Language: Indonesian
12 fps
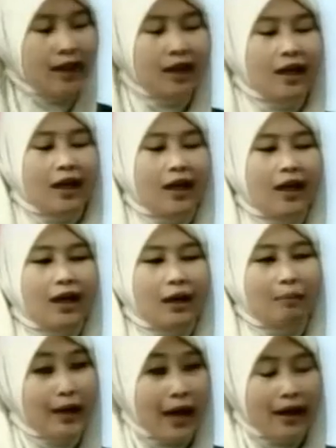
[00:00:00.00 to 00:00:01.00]
uh,
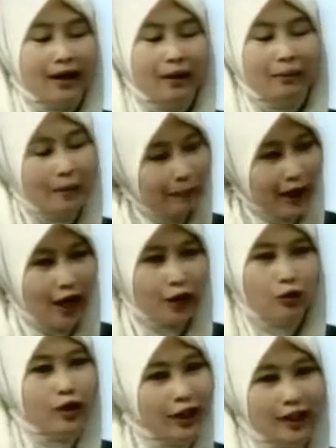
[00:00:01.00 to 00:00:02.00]
uh,
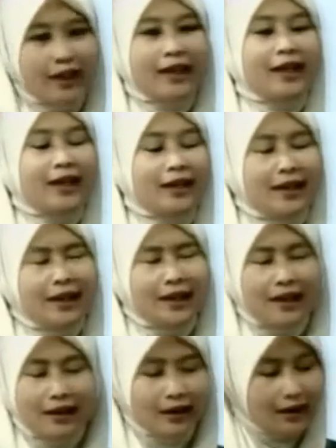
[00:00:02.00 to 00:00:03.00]
mempengaruhi
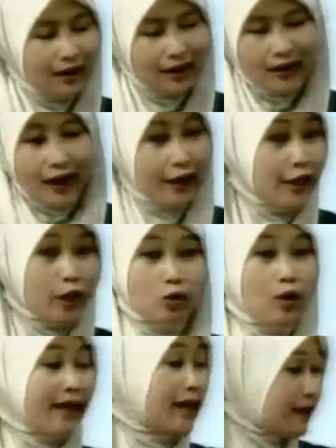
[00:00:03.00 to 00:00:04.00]
uh, kadar
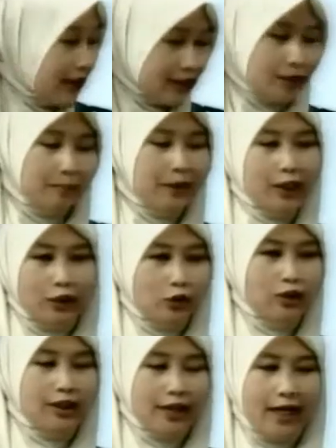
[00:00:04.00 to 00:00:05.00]
gula kita seperti itu
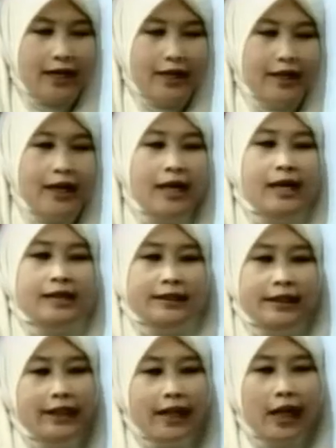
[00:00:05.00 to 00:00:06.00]
sederhananya
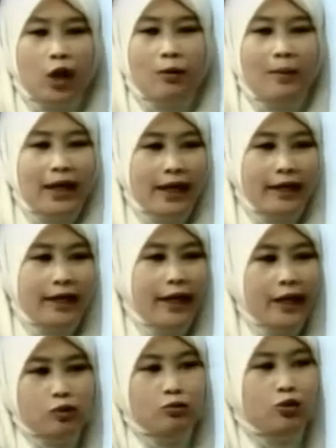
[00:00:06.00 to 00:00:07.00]
sehingga kalau makan
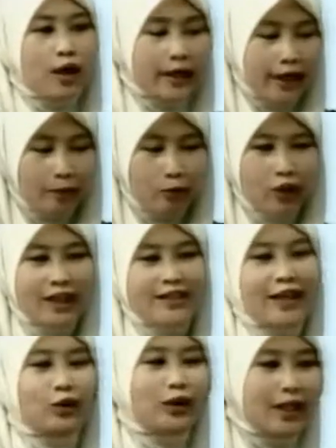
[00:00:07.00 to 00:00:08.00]
es buah ya mungkin
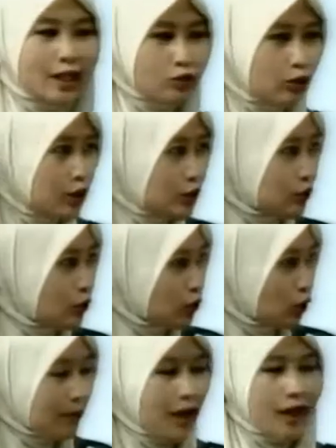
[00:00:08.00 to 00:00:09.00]
satu gelas sudah
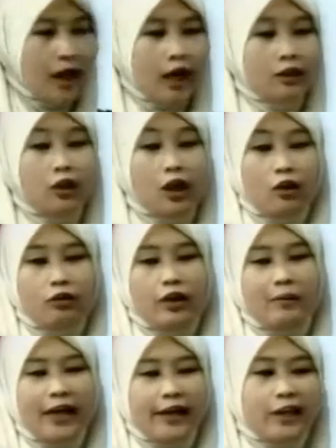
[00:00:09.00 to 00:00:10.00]
cukup atau kalau udah
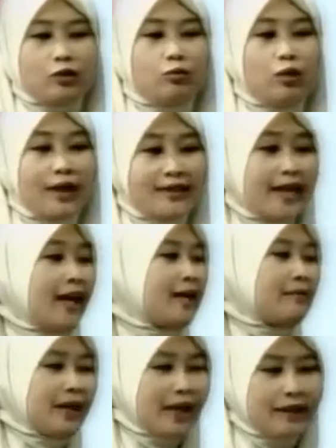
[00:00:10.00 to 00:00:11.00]
makan es buah jangan
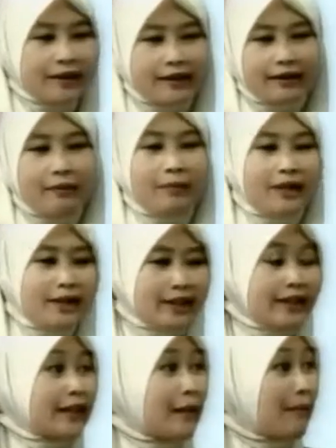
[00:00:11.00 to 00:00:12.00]
mie lagi ditambah dengan
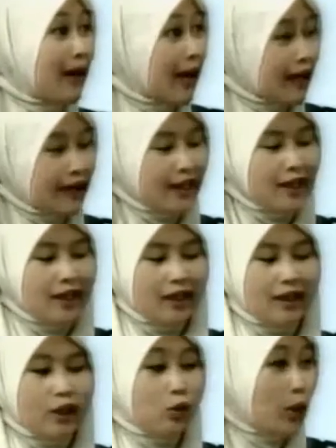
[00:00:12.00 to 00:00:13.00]
kita makan
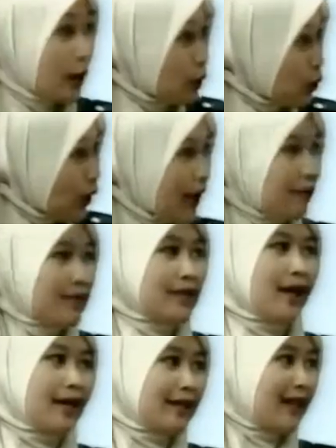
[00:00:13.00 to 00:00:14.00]
kue-kue uh, misalnya